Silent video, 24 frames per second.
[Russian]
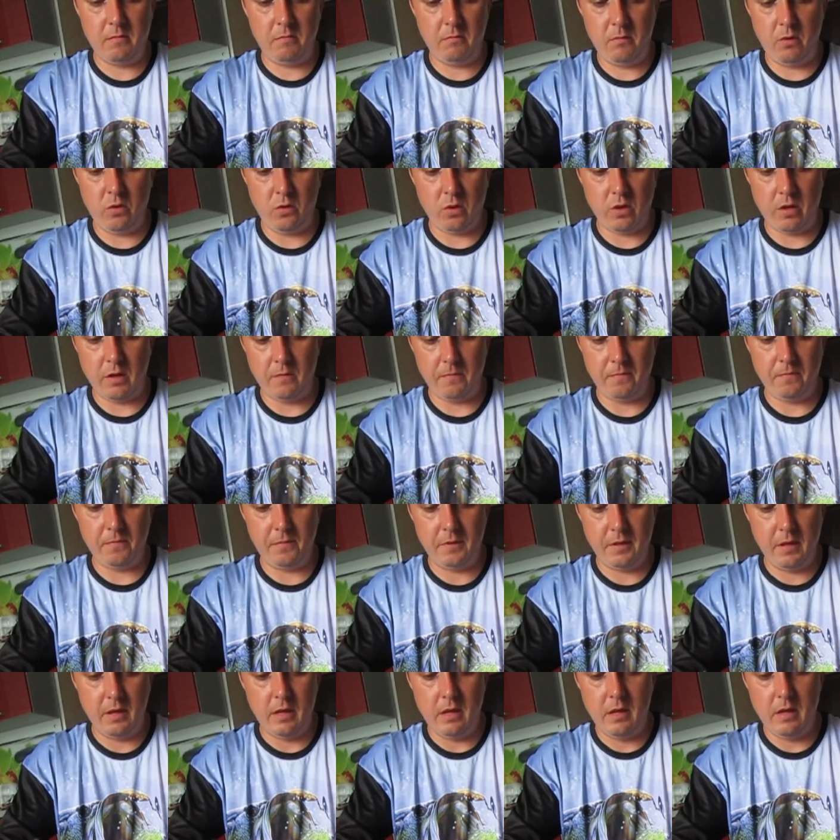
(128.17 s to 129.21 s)
меда.
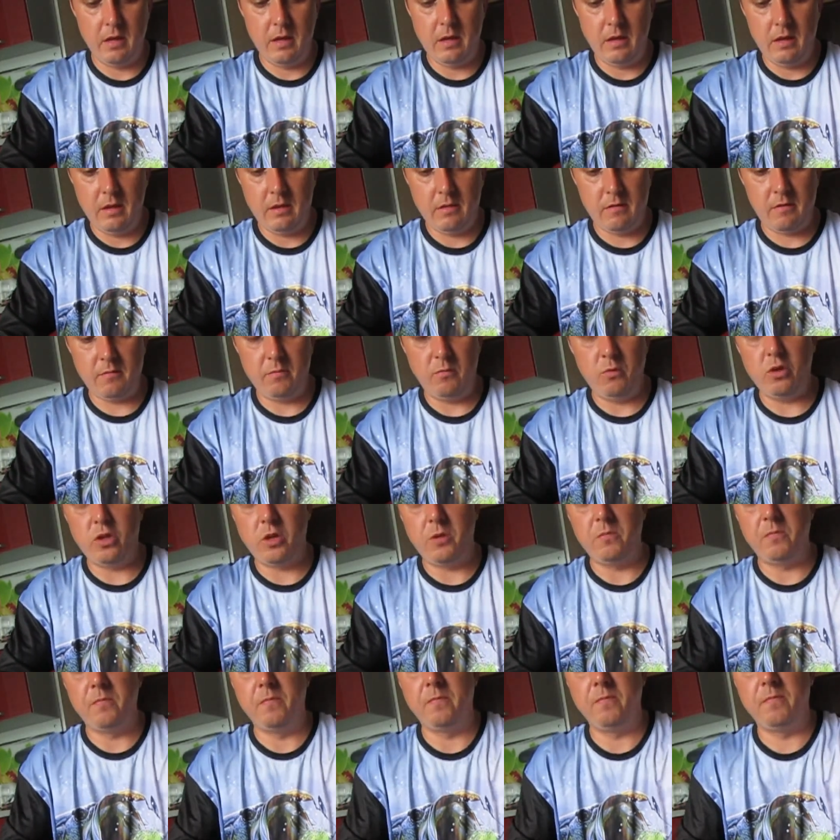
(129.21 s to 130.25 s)

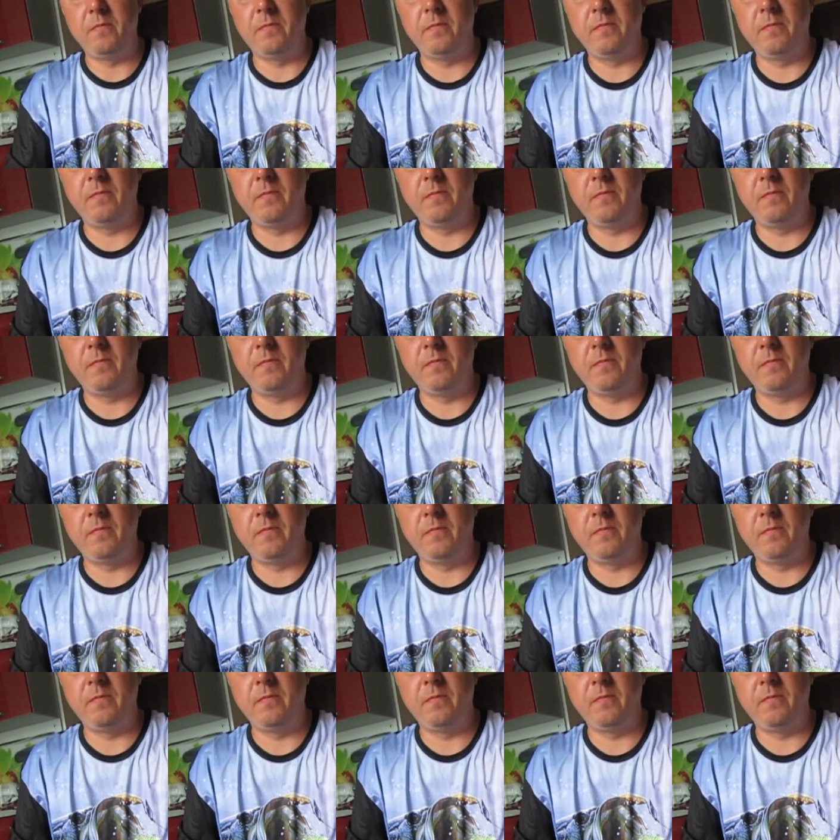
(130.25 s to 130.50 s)
Смотрим.